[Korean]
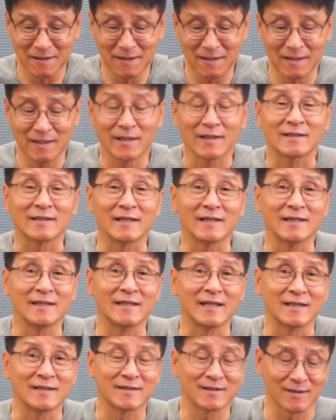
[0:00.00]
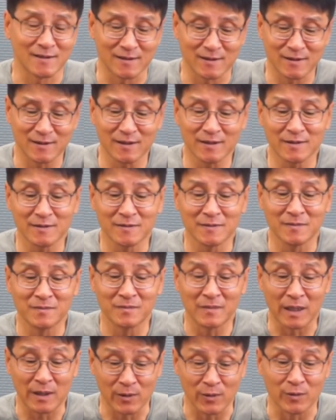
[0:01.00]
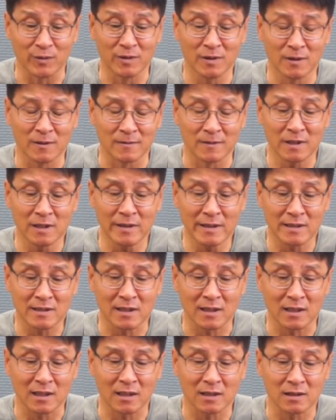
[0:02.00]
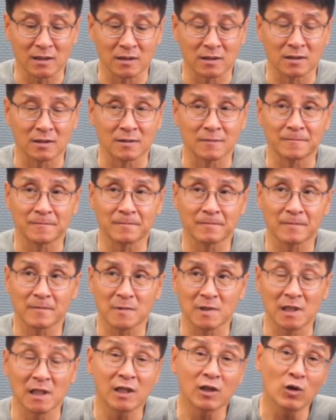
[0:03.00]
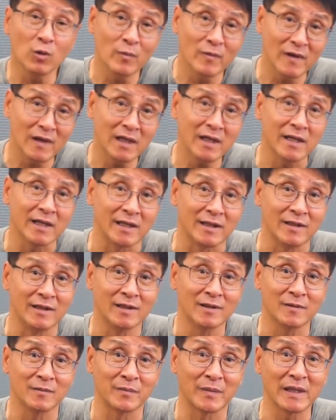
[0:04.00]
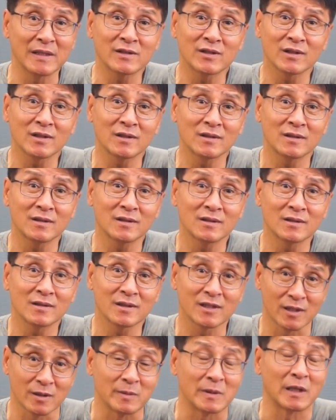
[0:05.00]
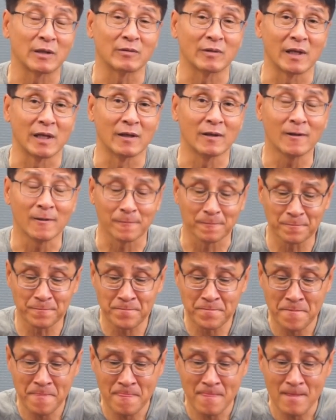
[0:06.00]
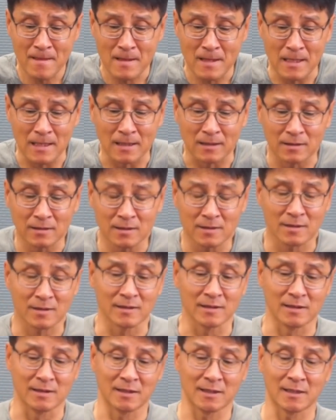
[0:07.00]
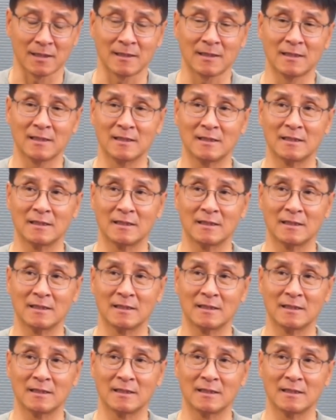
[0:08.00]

이 회사에 대해서 들은 바로는 이 회사가 그 실리콘밸리에 있는 벤처 기업이라고 해요. 예, 그래서 이제